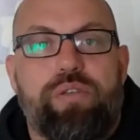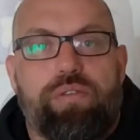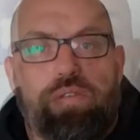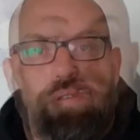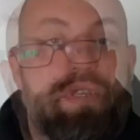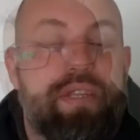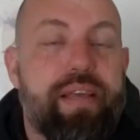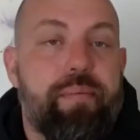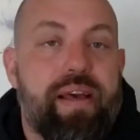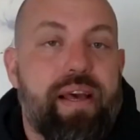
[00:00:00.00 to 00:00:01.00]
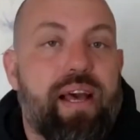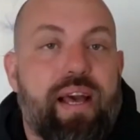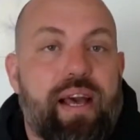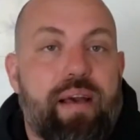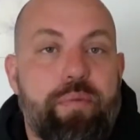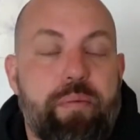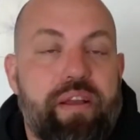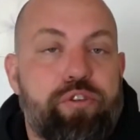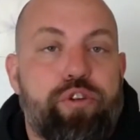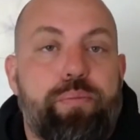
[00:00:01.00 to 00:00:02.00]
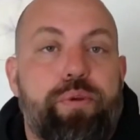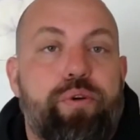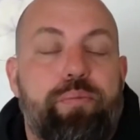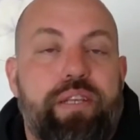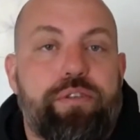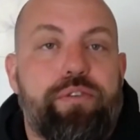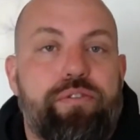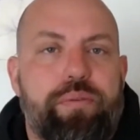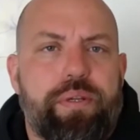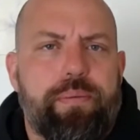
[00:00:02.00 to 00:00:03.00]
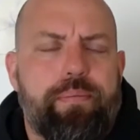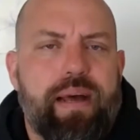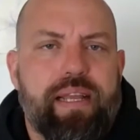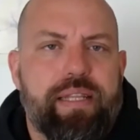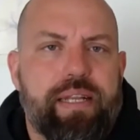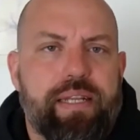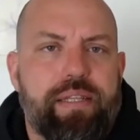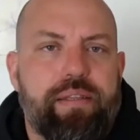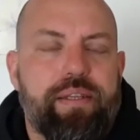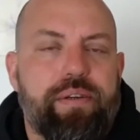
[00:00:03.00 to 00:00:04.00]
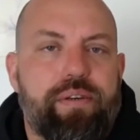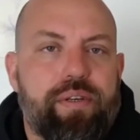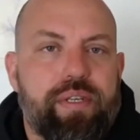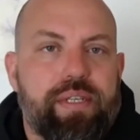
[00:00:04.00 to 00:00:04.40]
Respecto a ese tema, a mi mayor preocupación sobre el básquet argentino,